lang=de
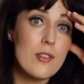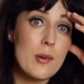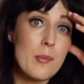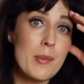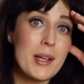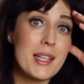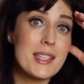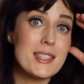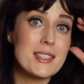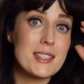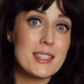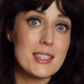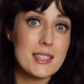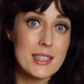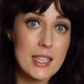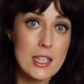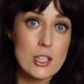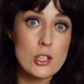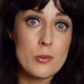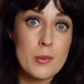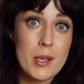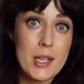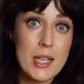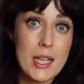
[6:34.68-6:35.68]
Wenn man sich
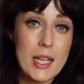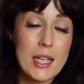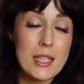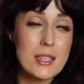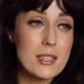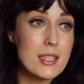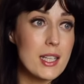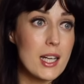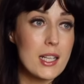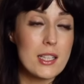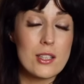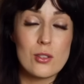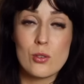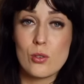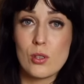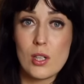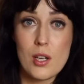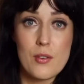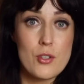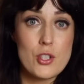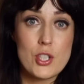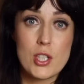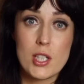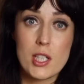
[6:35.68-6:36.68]
das überlegt, kann ich
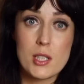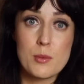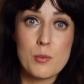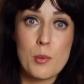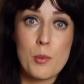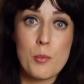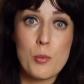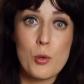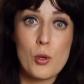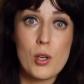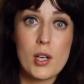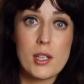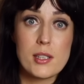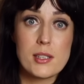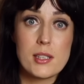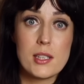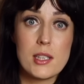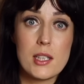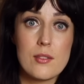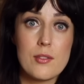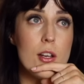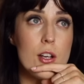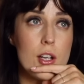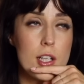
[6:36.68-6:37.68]
total verstehen, dass man
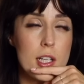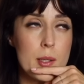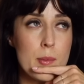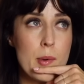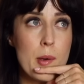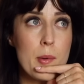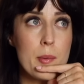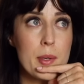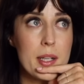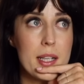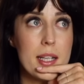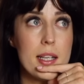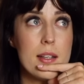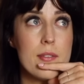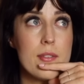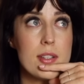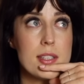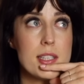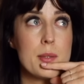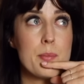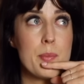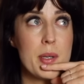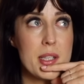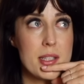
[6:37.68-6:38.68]
prokrastiniert. Ihr könnt ja mal überlegen, was
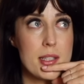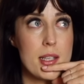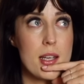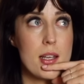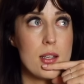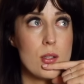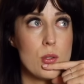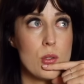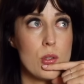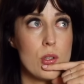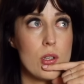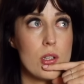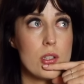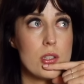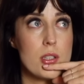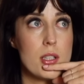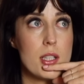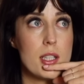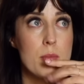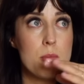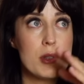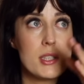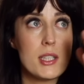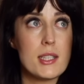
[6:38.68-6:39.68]
ich besser Scheiße anhört.
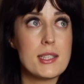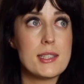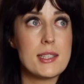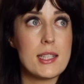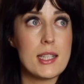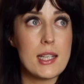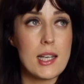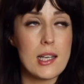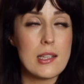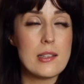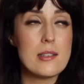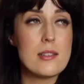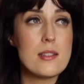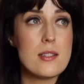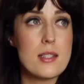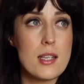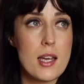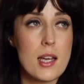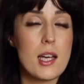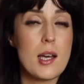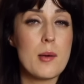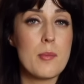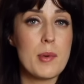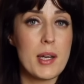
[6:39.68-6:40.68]
Ich muss jetzt den ganzen
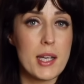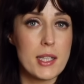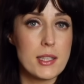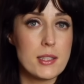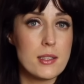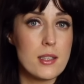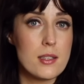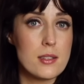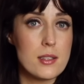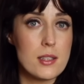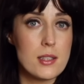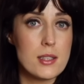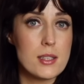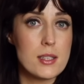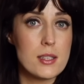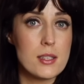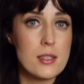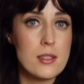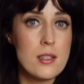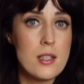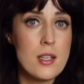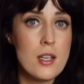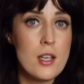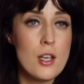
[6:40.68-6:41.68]
Tag am Rechner sitzen
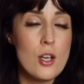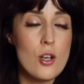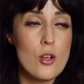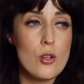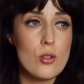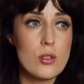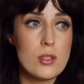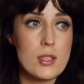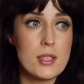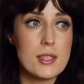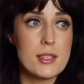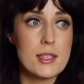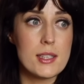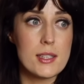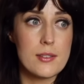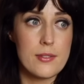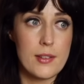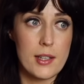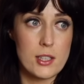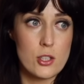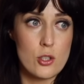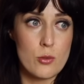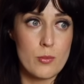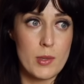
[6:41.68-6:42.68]
und diesen
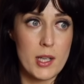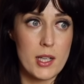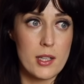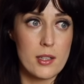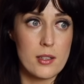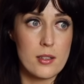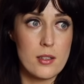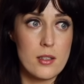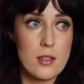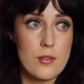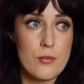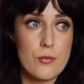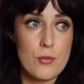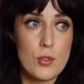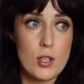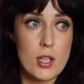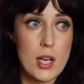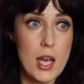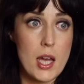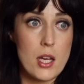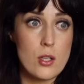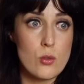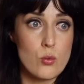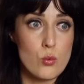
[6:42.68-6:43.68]
Quatsch machen von
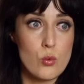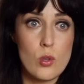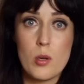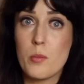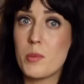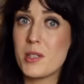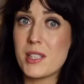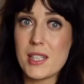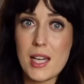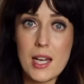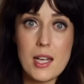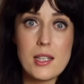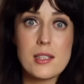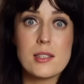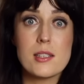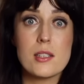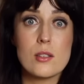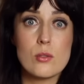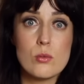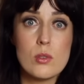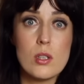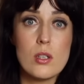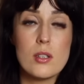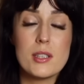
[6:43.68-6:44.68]
8 Uhr bis
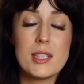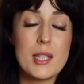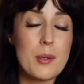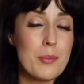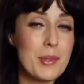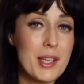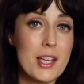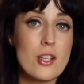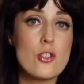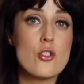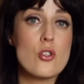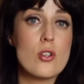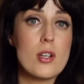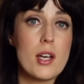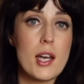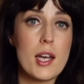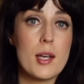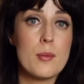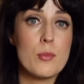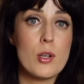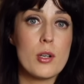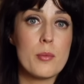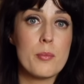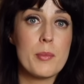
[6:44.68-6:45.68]
18 Uhr und ich habe jetzt schon
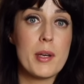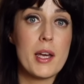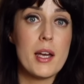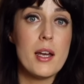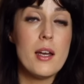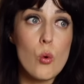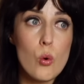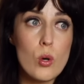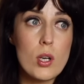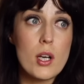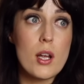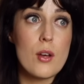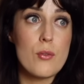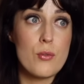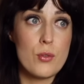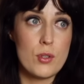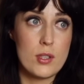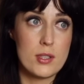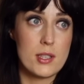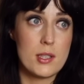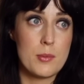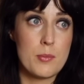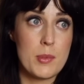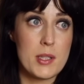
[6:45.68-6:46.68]
keinen Bock mehr. Oder fühlt
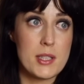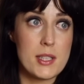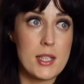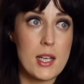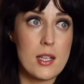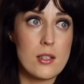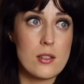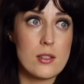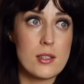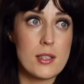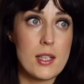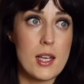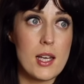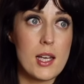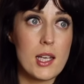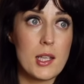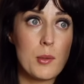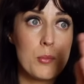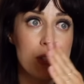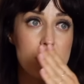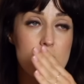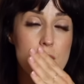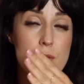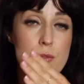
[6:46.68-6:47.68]
es sich besser an zu sagen, ich
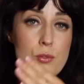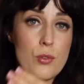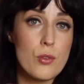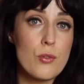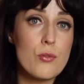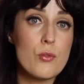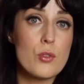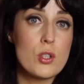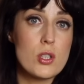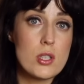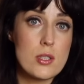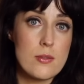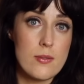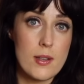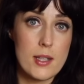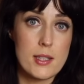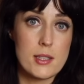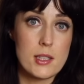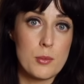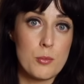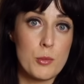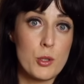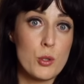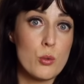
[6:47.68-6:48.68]
muss jetzt
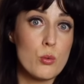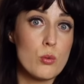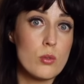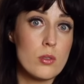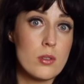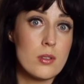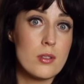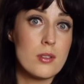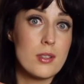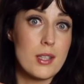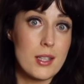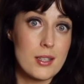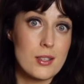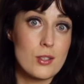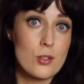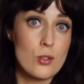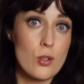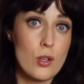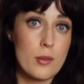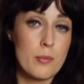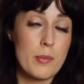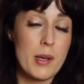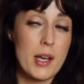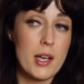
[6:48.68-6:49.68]
25 Minuten das
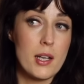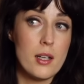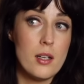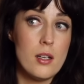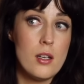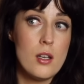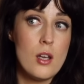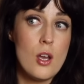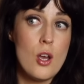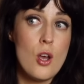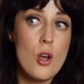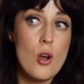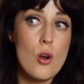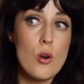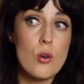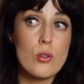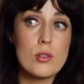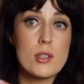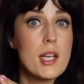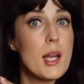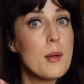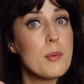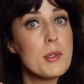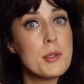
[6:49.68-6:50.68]
Zeug machen
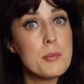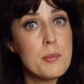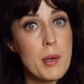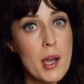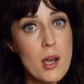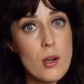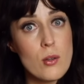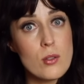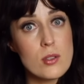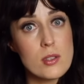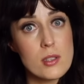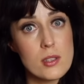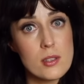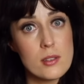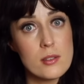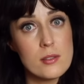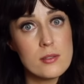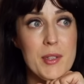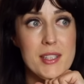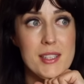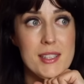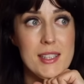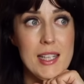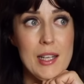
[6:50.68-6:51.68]
und dann habe ich Pause.
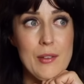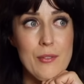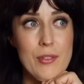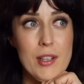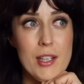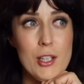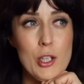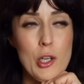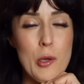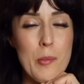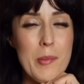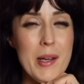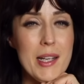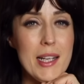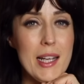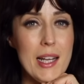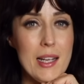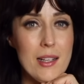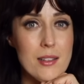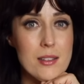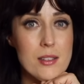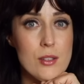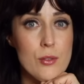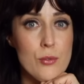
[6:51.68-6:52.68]
Das ist einfach nochmal ein
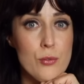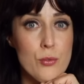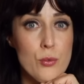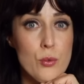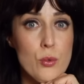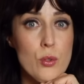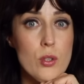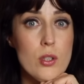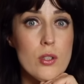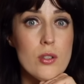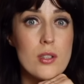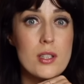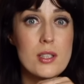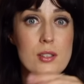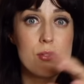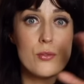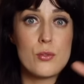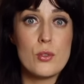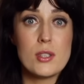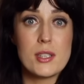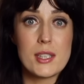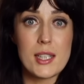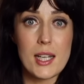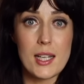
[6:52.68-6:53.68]
anderes Gefühl und es
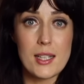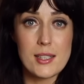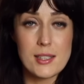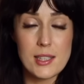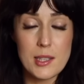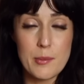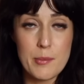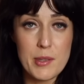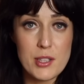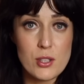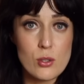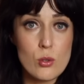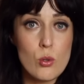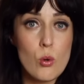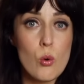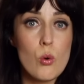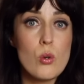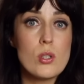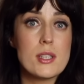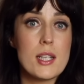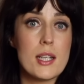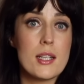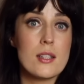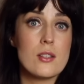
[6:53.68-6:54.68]
fühlt sich alles nicht mehr so
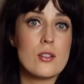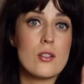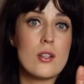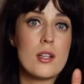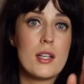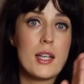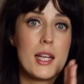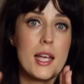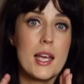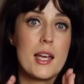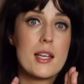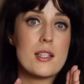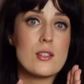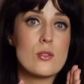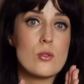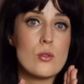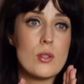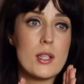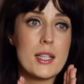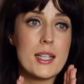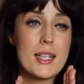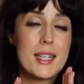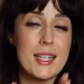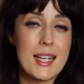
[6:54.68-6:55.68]
groß an, sondern eher so
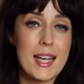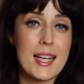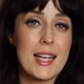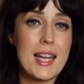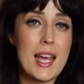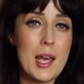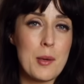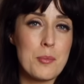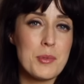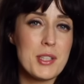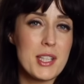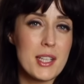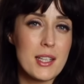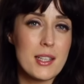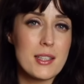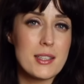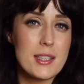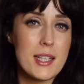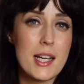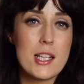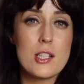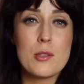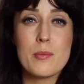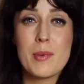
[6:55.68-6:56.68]
in kleine Häppchen
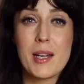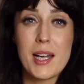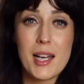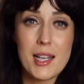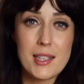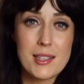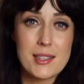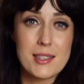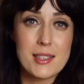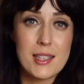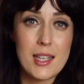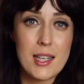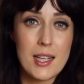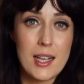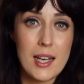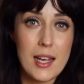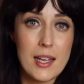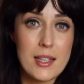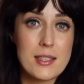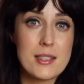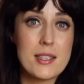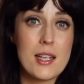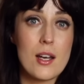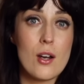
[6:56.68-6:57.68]
geteilt und man kann es dann
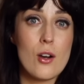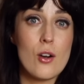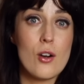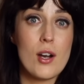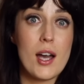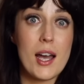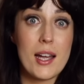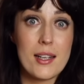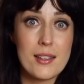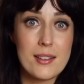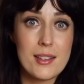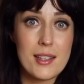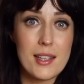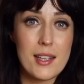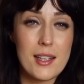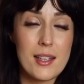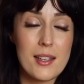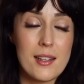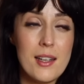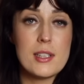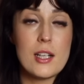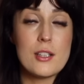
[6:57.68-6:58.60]
leichter auch angehen.